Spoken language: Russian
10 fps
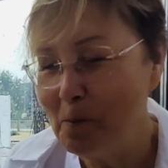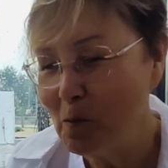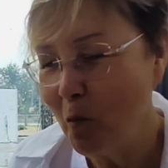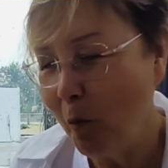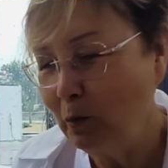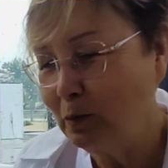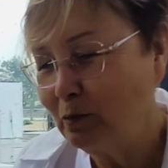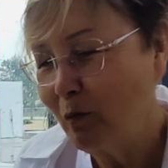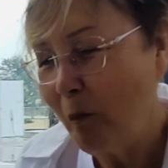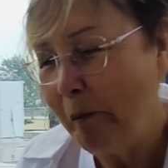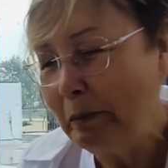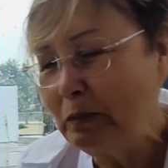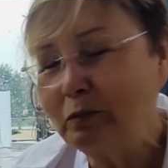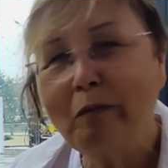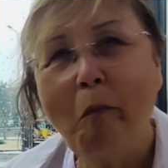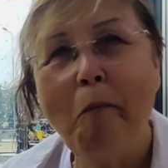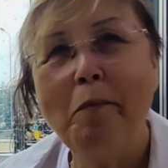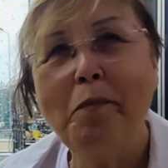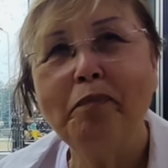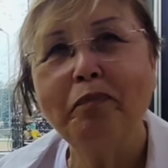Да. А до этого вот проезжали.
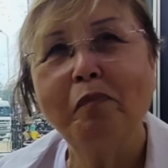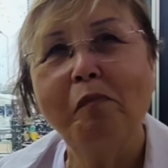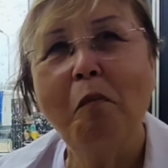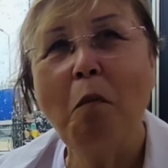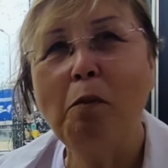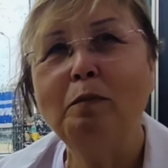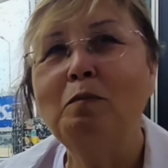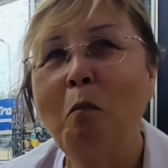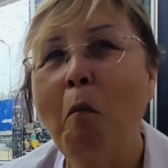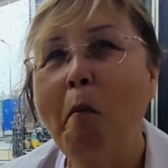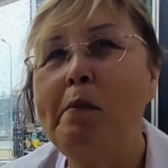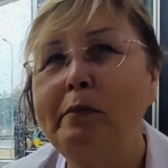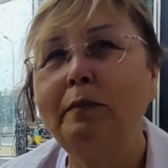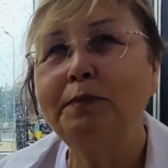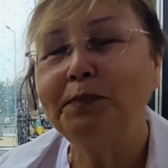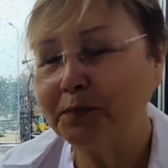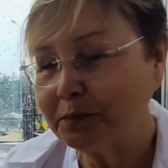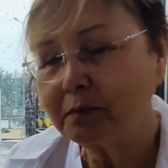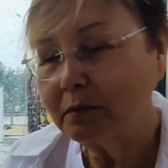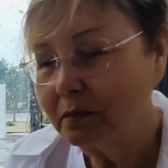Вообще классно, да? Там новая.
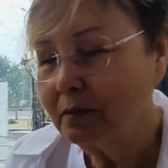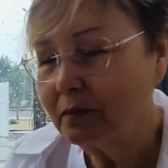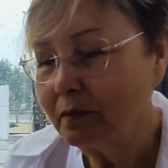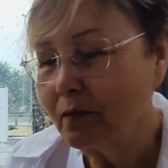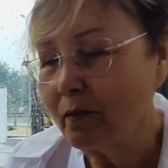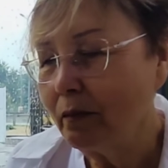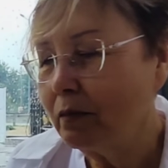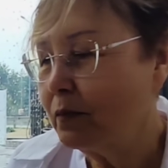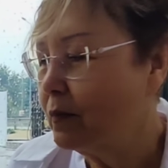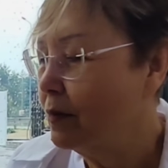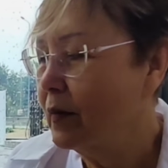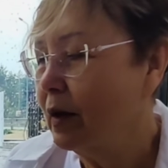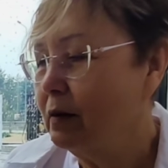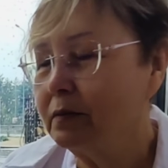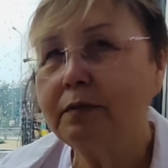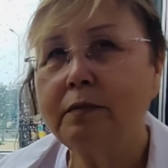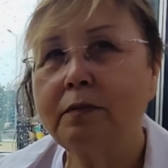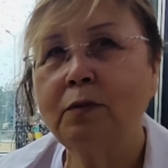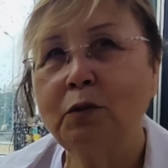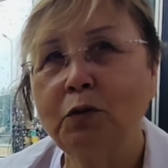В следующий раз туда заедем.
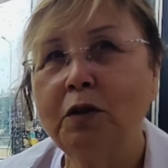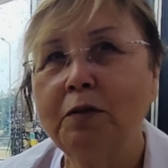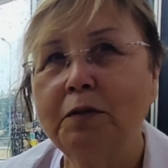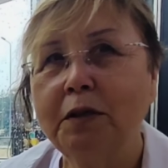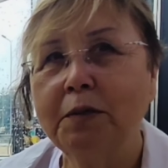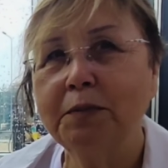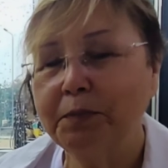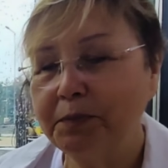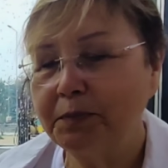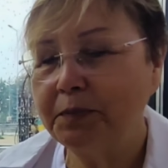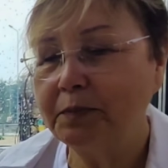Вообще там